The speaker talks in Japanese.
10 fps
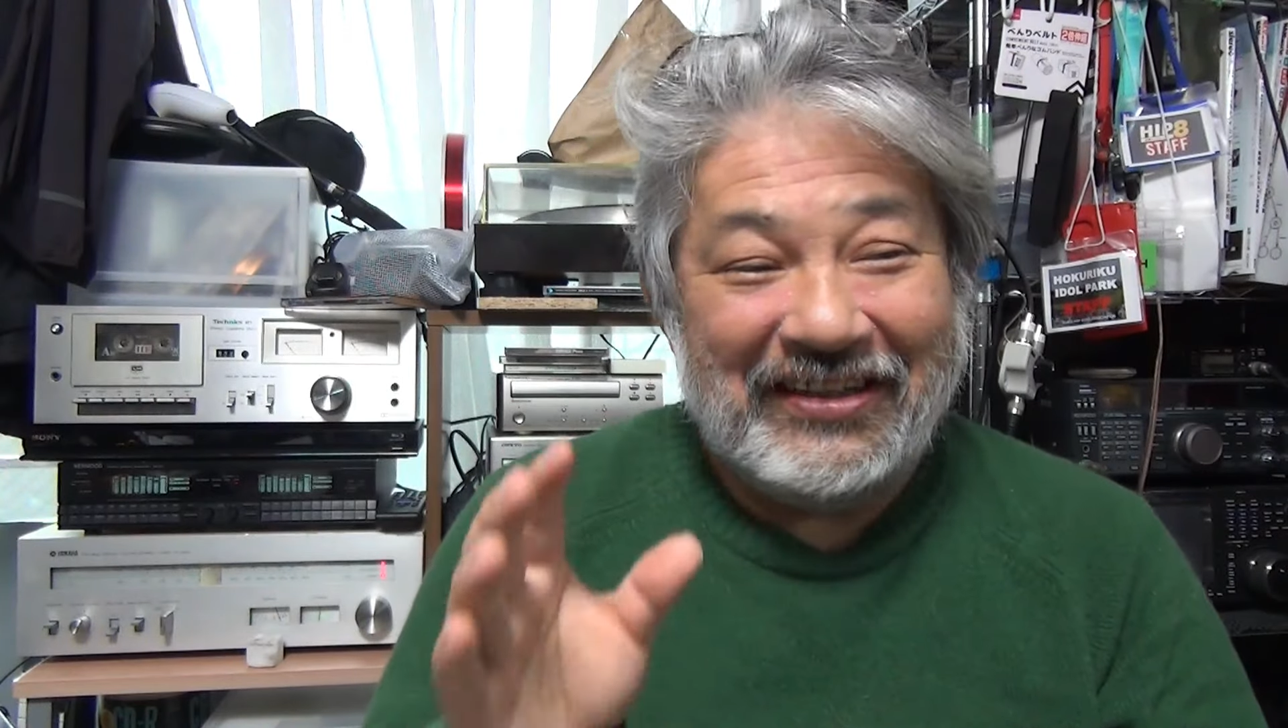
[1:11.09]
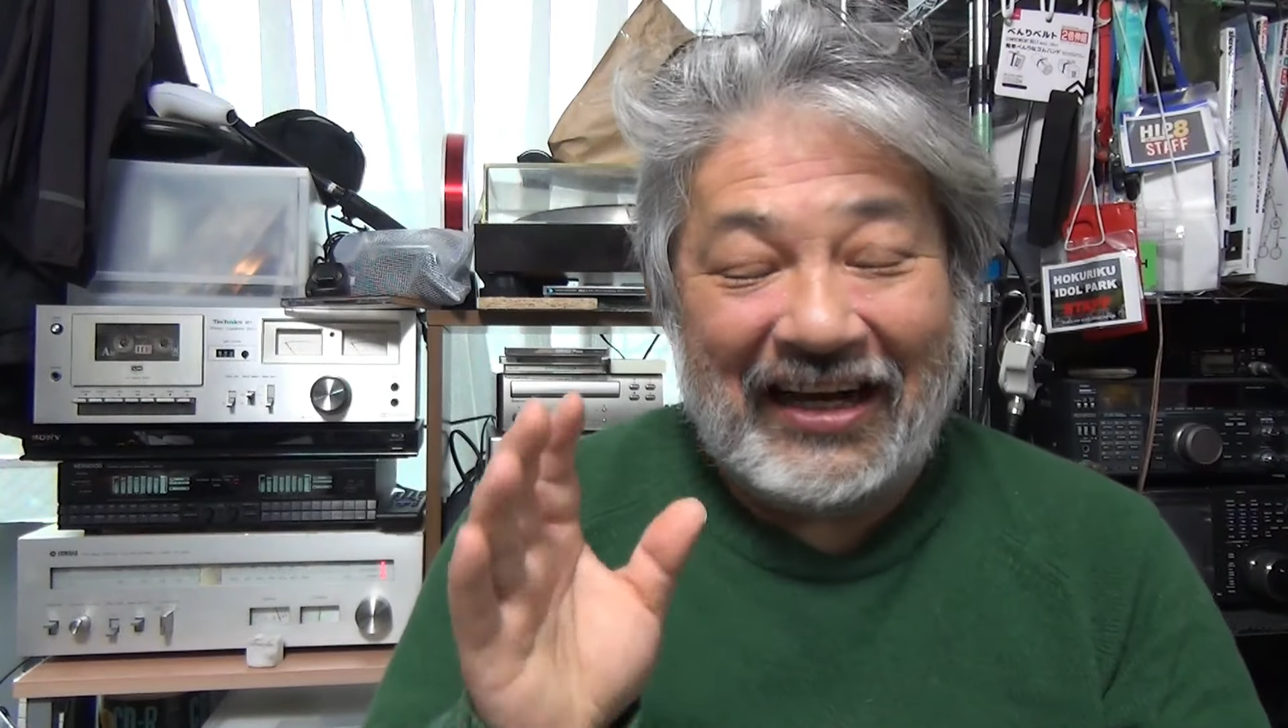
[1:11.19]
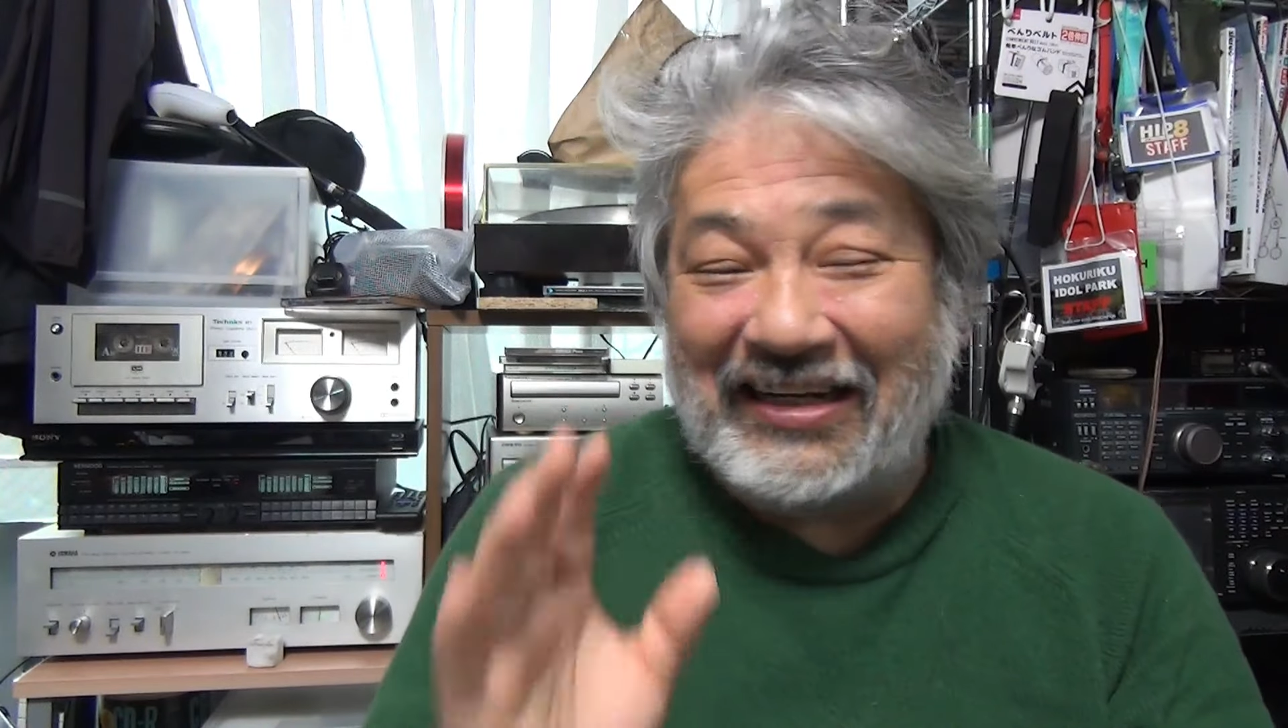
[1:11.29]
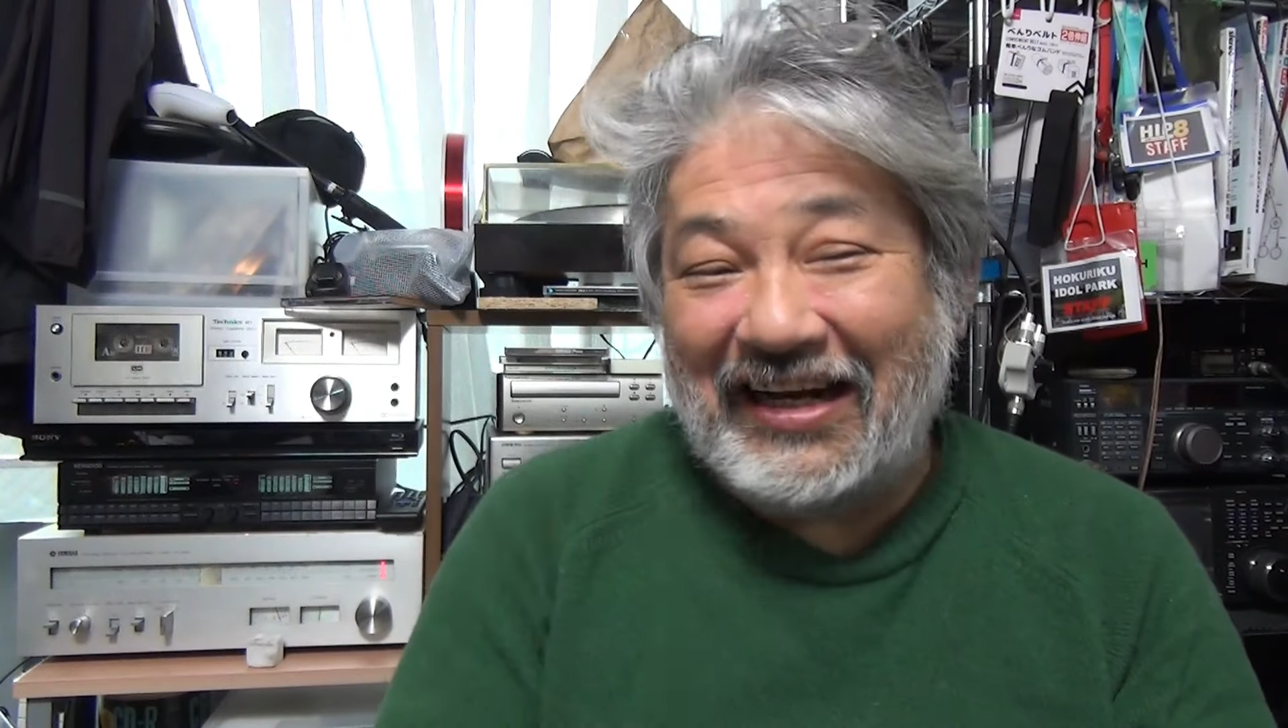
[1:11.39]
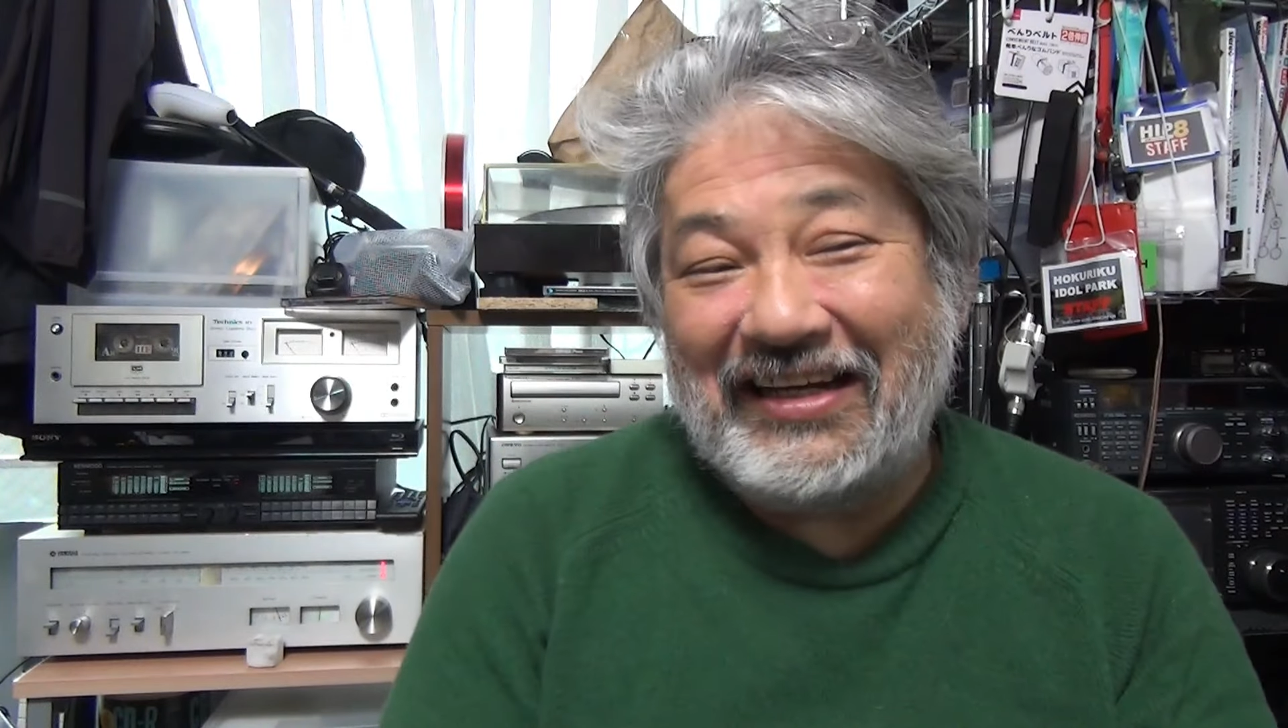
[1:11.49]

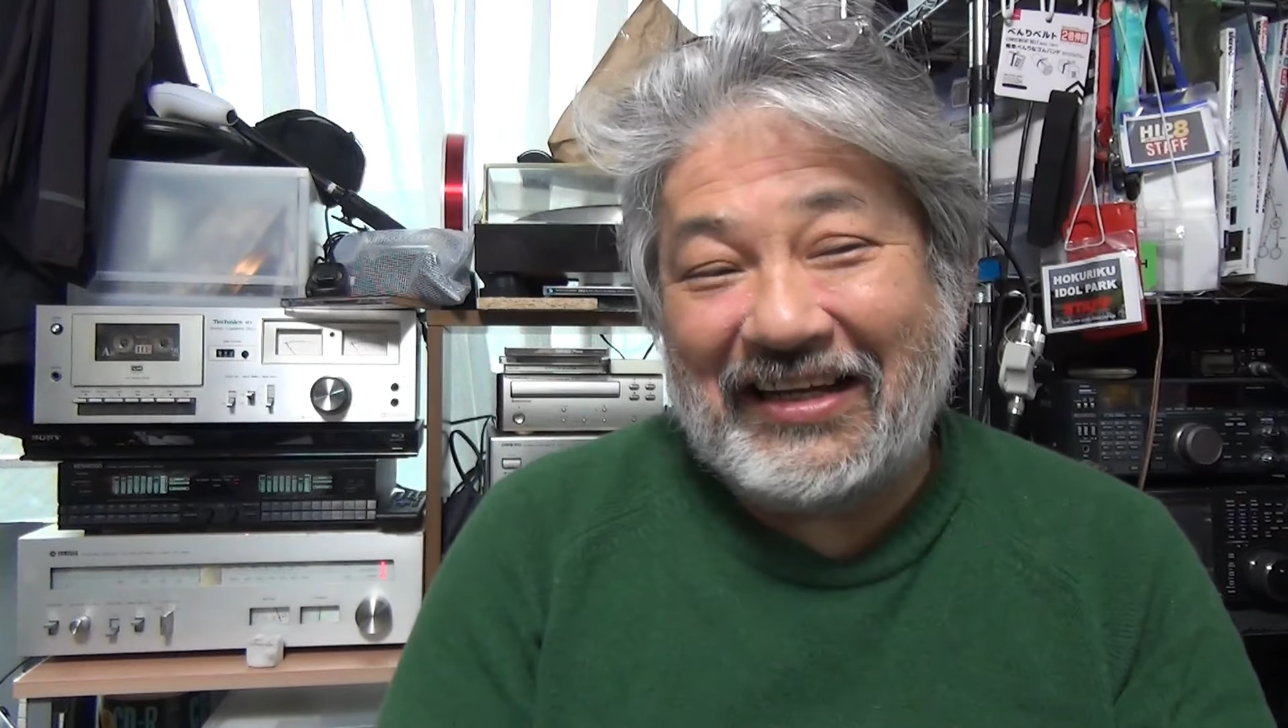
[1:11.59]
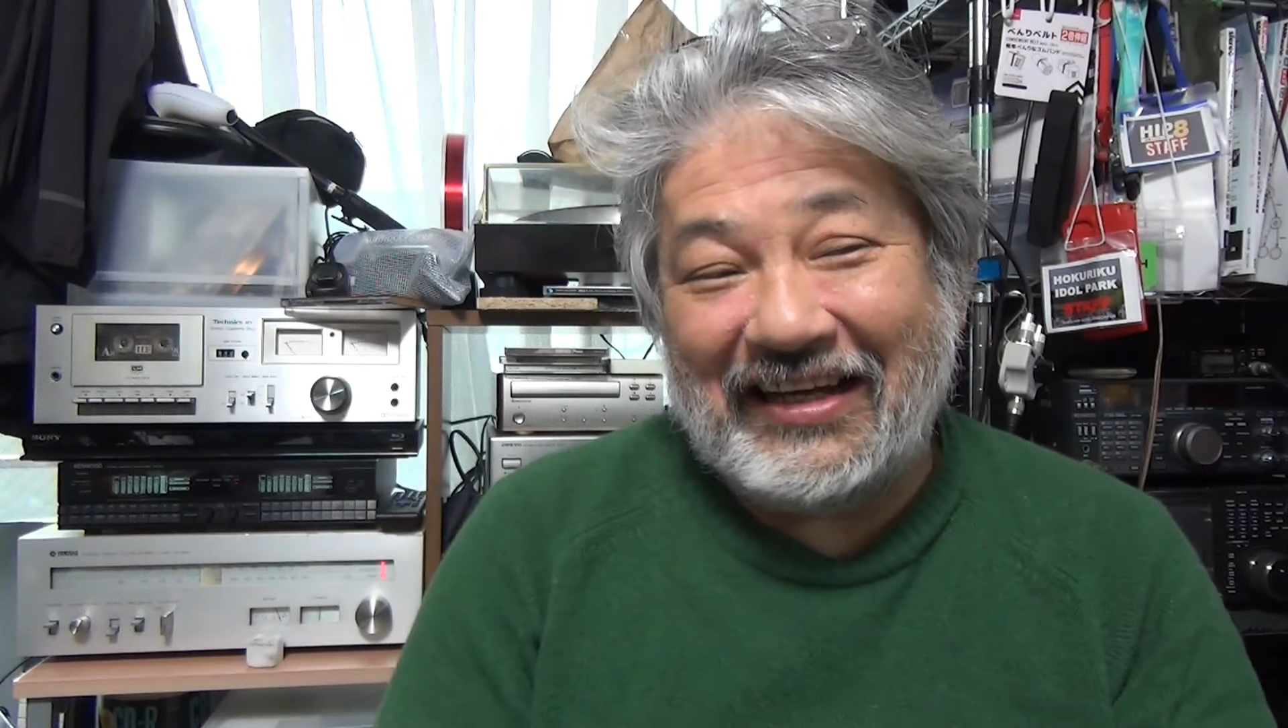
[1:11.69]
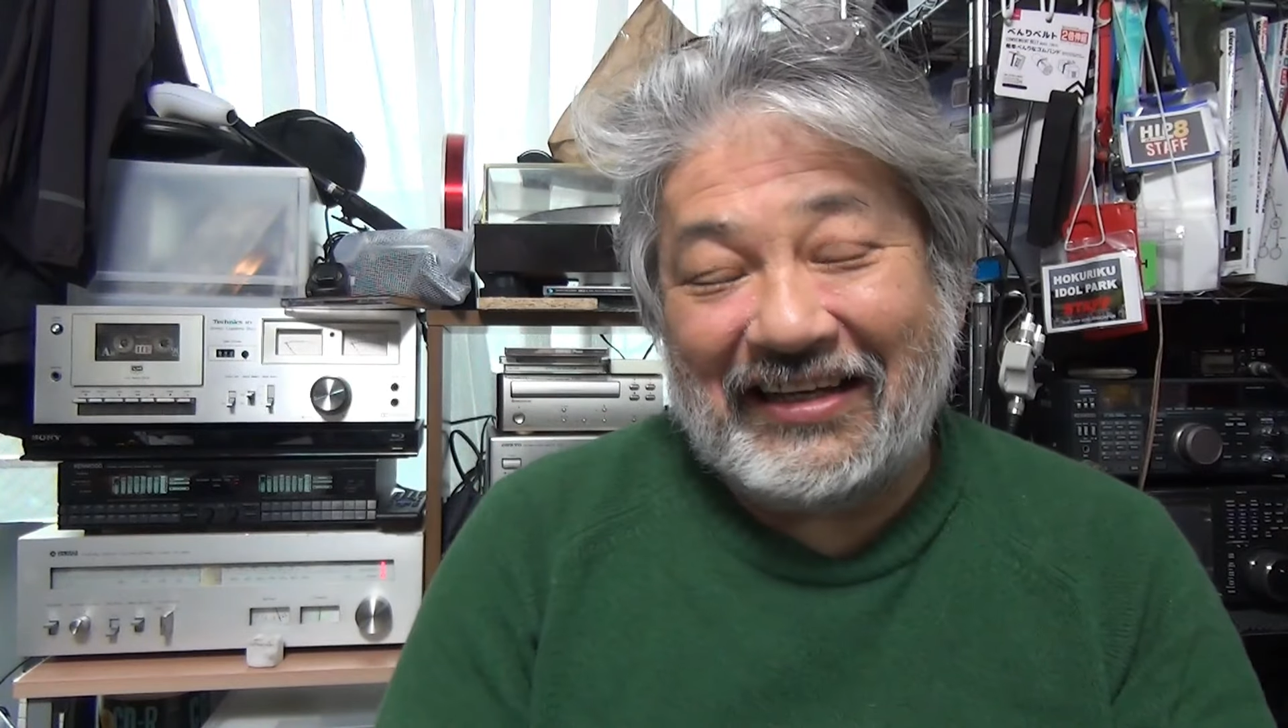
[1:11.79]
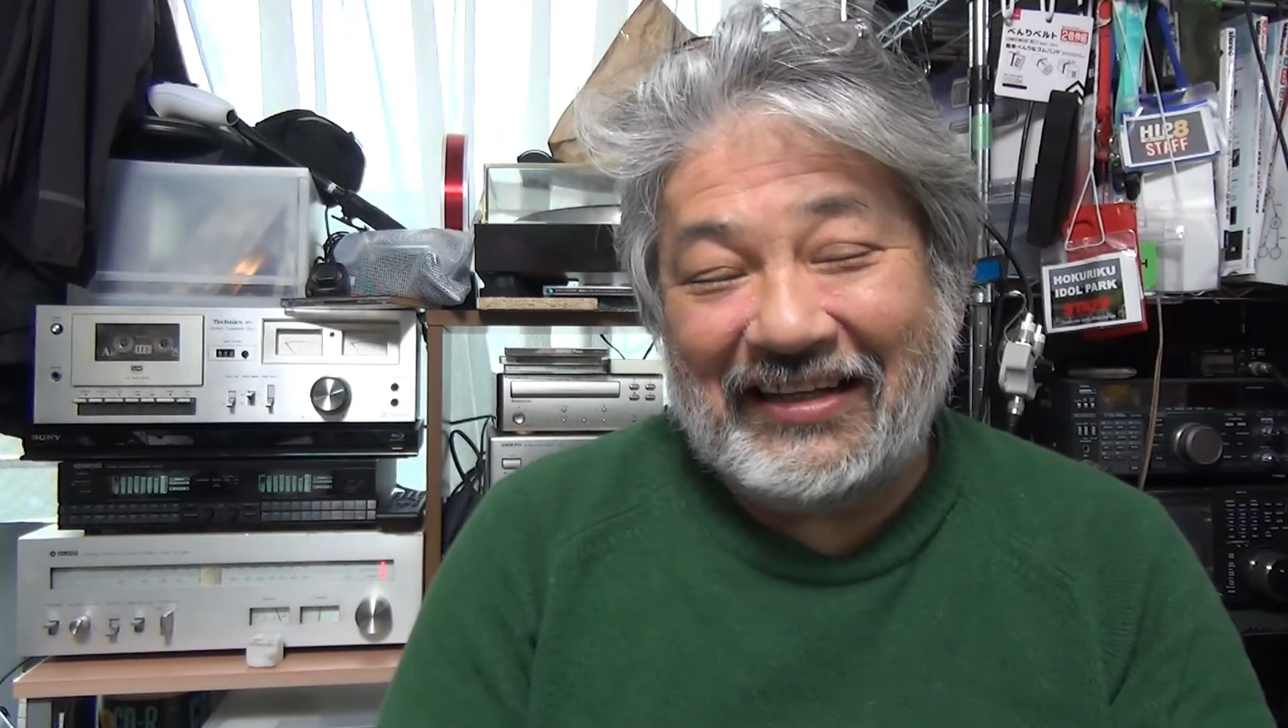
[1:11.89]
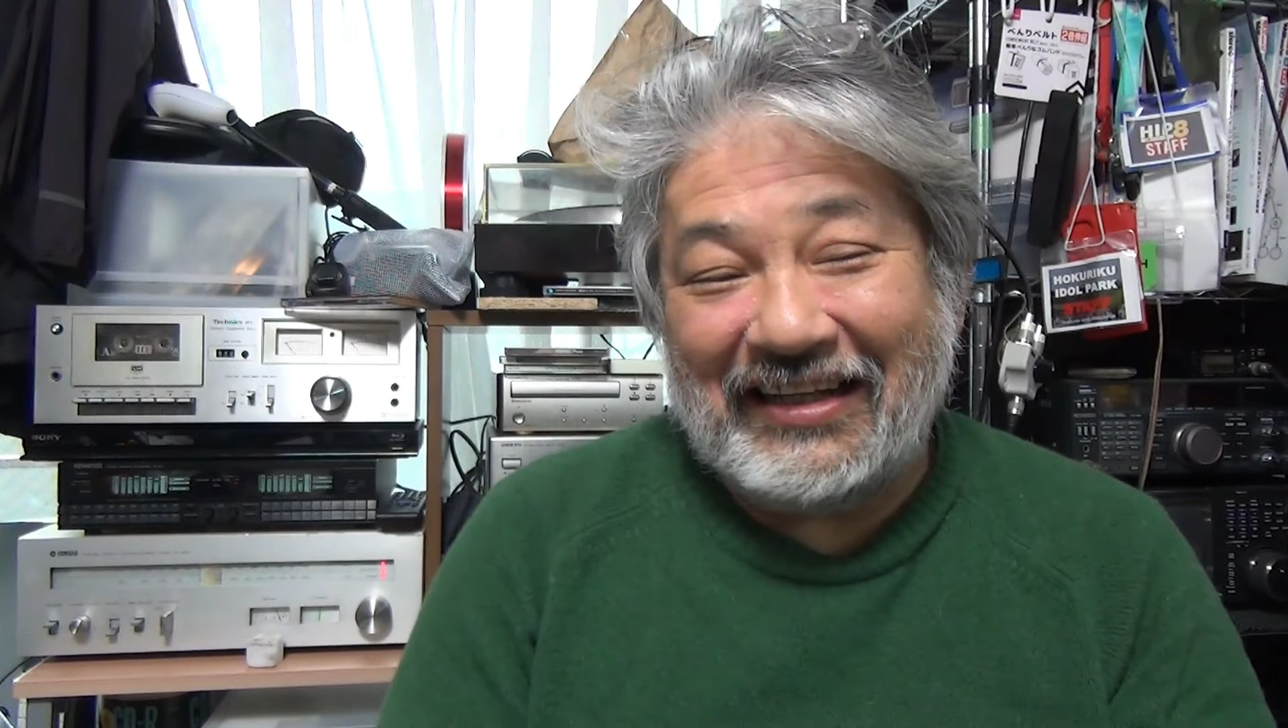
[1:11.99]
何々県